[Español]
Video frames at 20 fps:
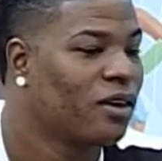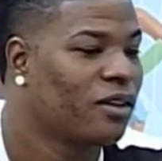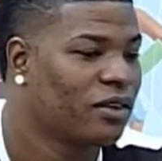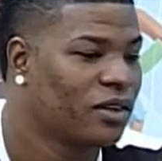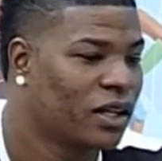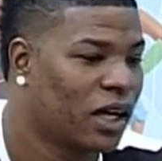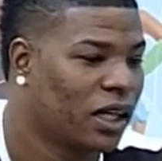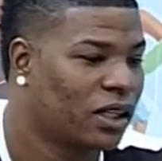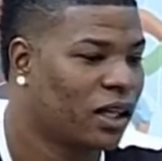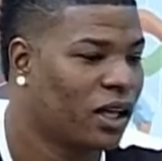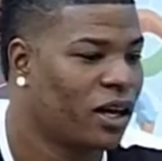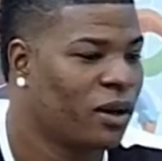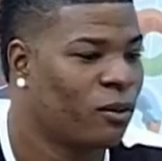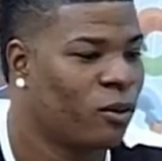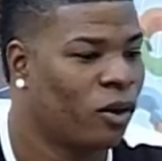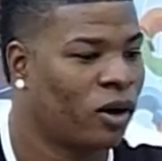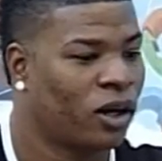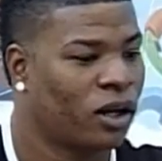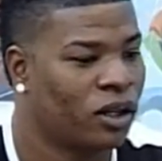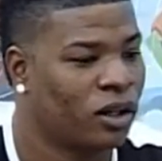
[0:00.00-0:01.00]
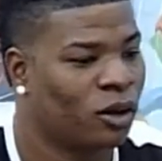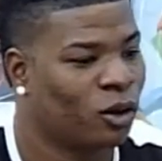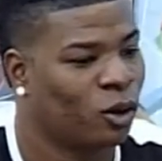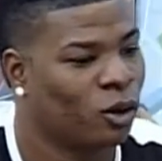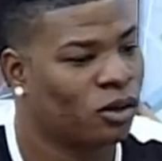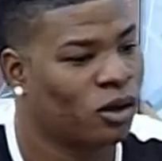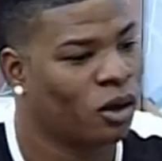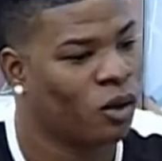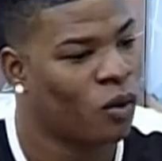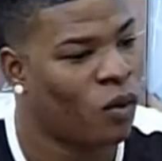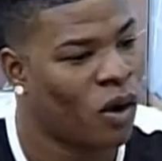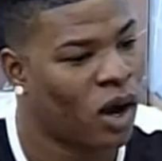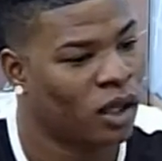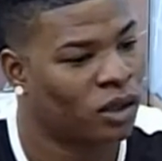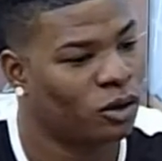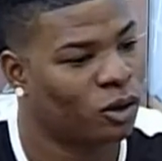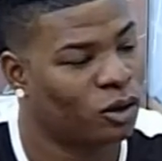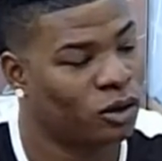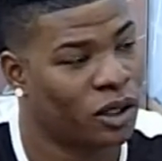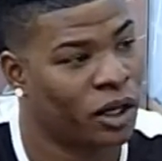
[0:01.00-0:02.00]
Ya tenemos alrededor de
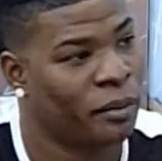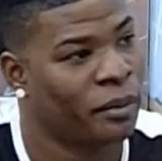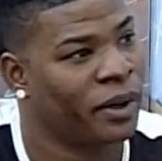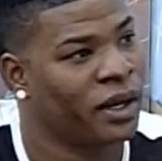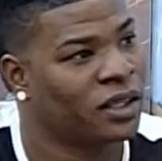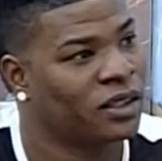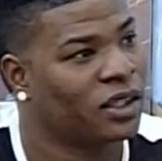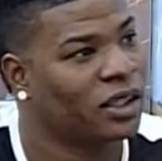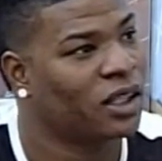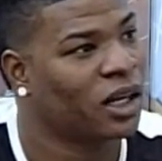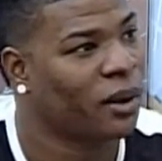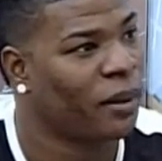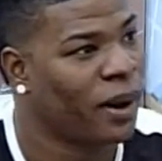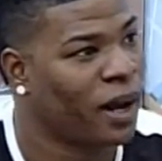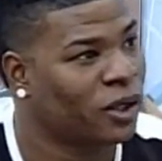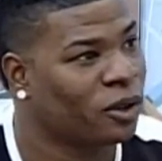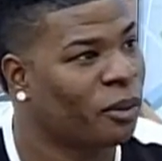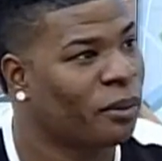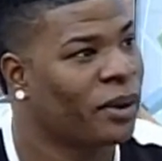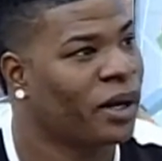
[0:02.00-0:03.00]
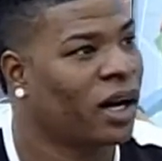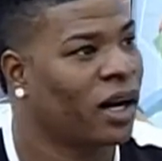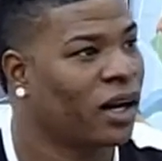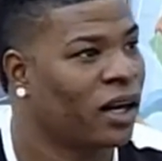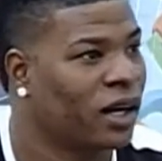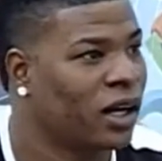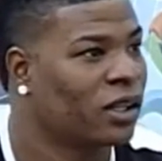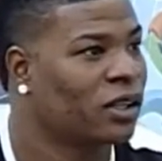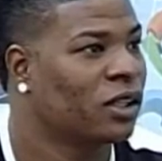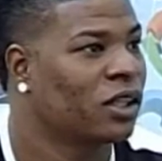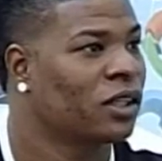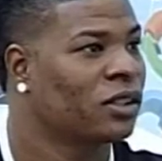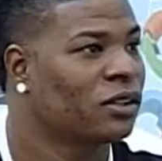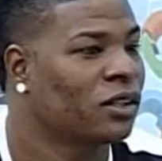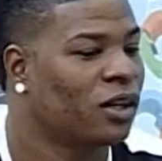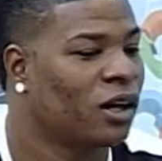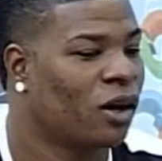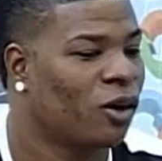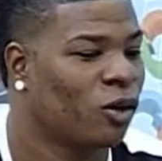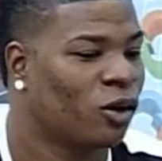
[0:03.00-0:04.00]
cuatro o tres meses trabajando mi carrera
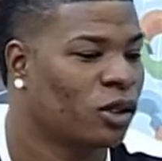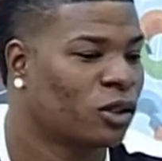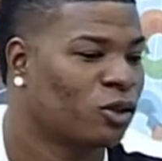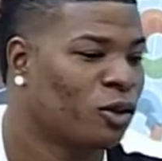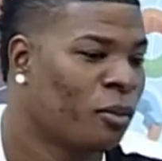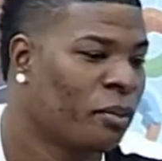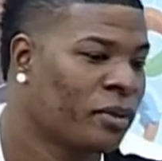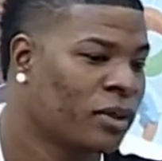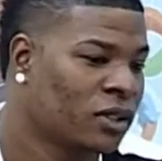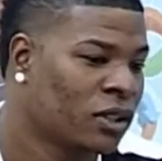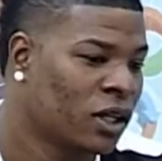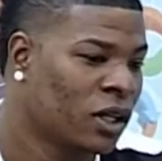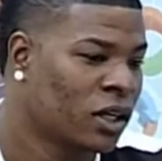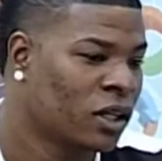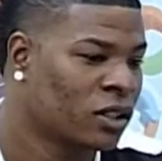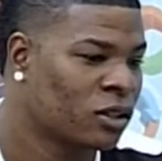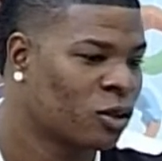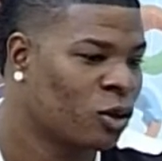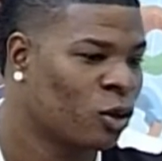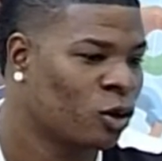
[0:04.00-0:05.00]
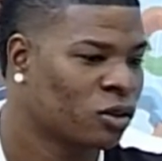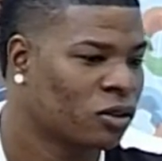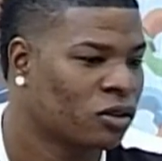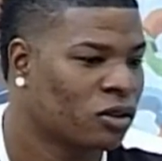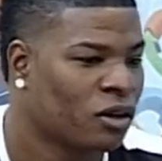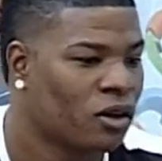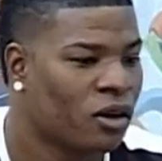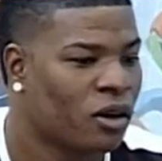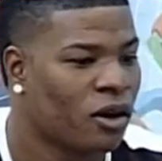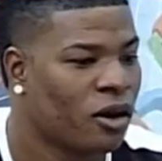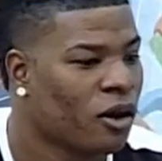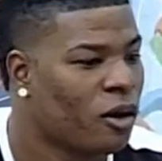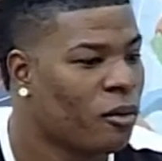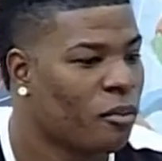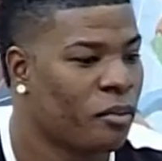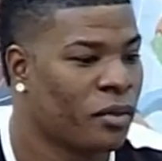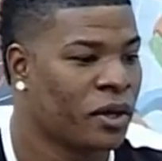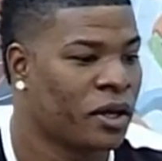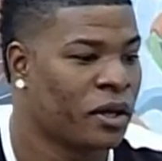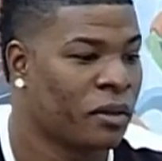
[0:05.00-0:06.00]
artística, lo que son mis discos,
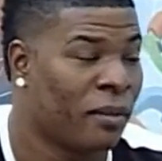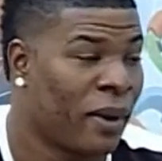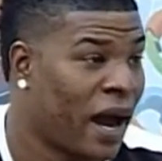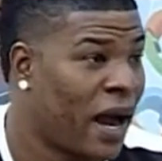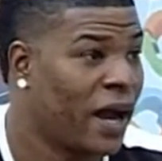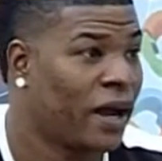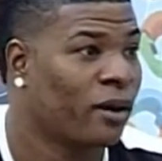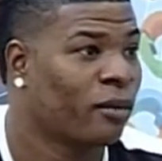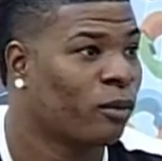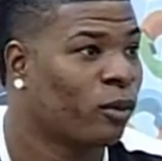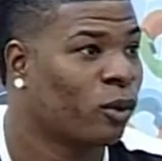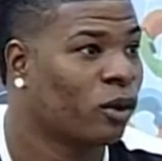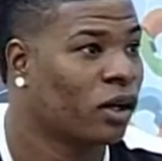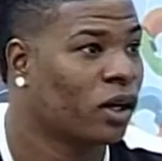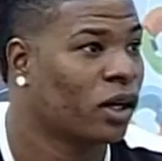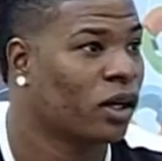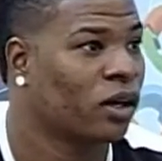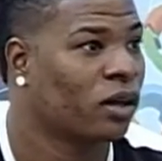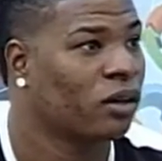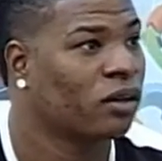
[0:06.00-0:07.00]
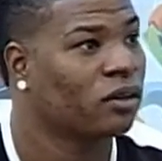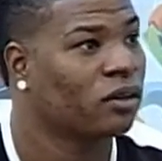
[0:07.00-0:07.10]
mi imagen, porque